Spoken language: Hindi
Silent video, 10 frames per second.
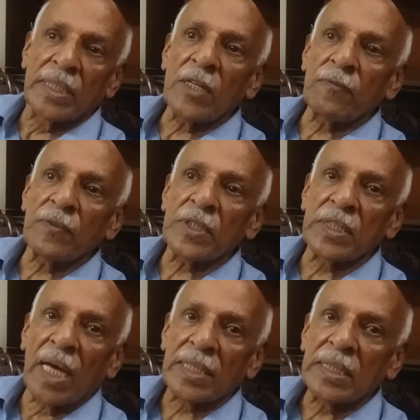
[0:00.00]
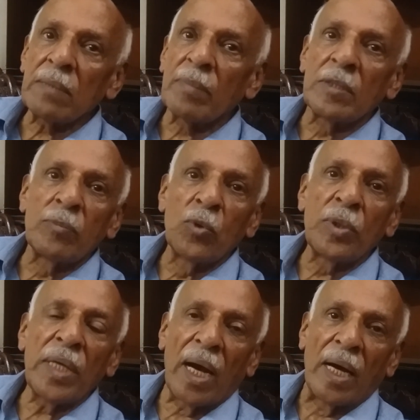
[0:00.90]
सिर्फ सियासी
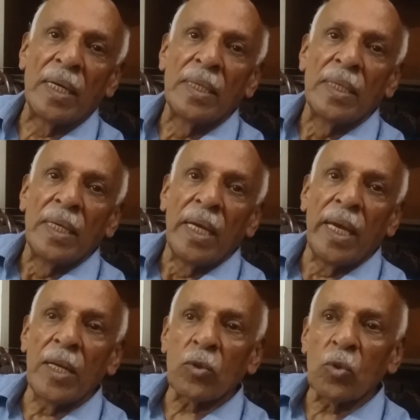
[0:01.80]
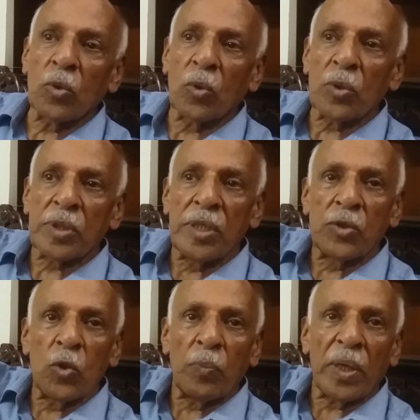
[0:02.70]
मजबूरियाँ इनको कुछ
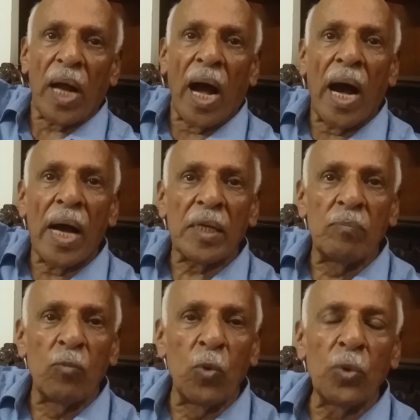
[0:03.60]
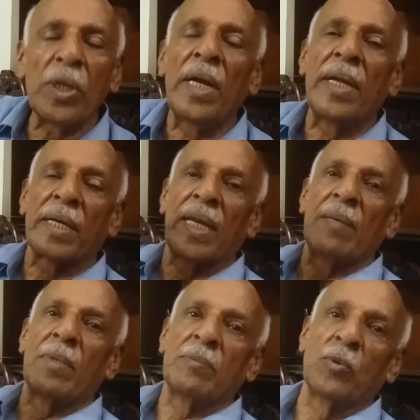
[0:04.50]
चीज़ों पर आंख मूंद लेने के
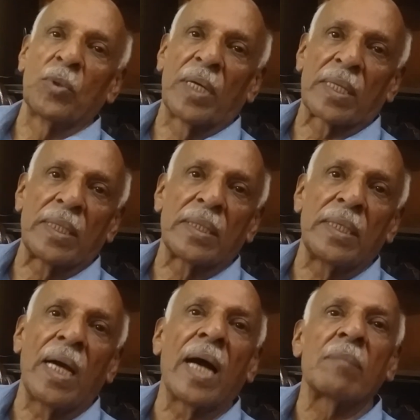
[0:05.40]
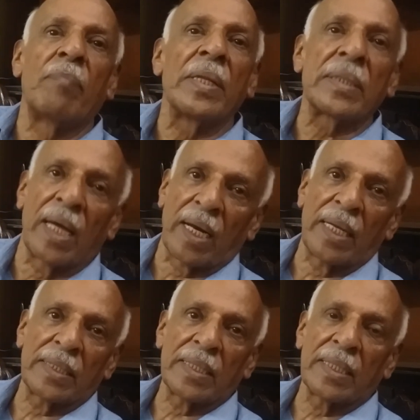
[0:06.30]
लिए मजबूर करती थी आंख बंद कर
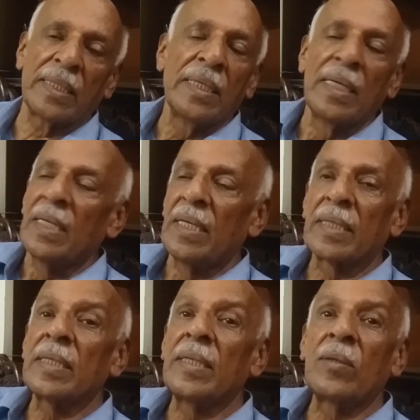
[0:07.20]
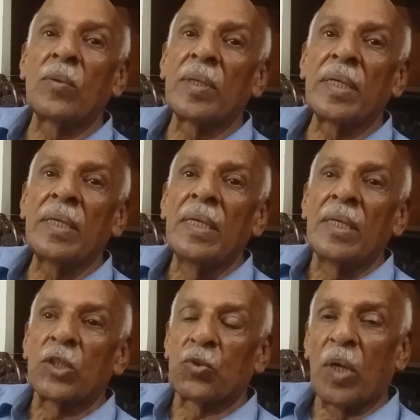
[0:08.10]
लेते थे लेकिन इन्होंने
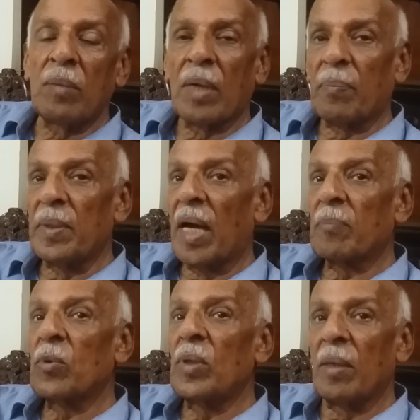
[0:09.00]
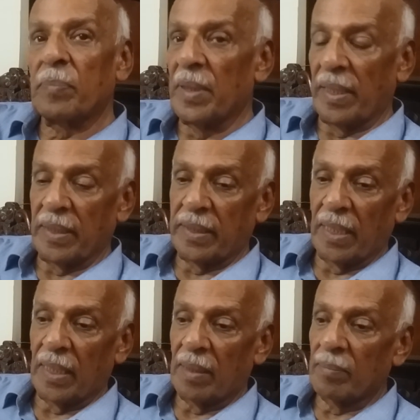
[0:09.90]
स्वयं अपने आप को लिप्त नहीं
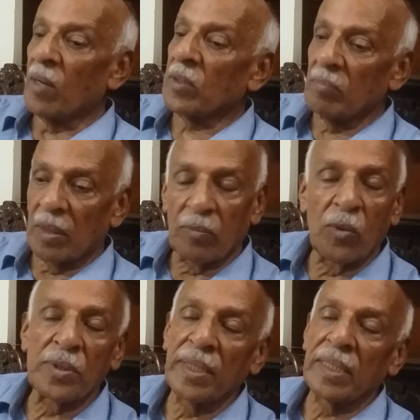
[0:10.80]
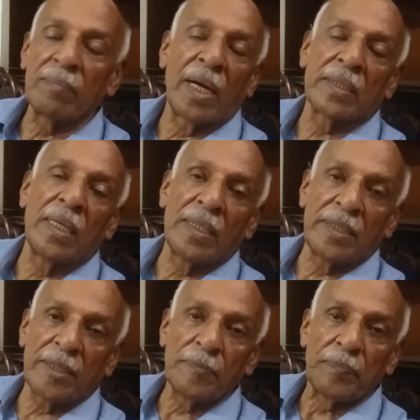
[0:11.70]
किया अब डॉक्टर मनमोहन सिंह की बात ही
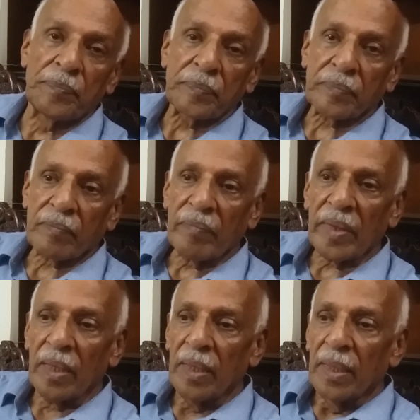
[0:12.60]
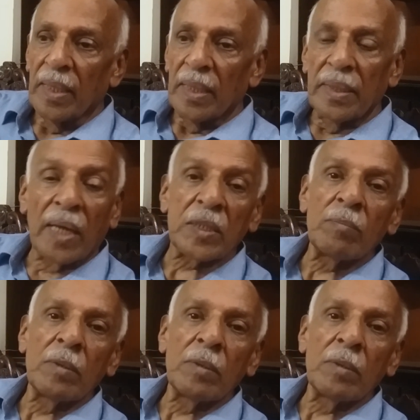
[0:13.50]
लीजिए डॉक्टर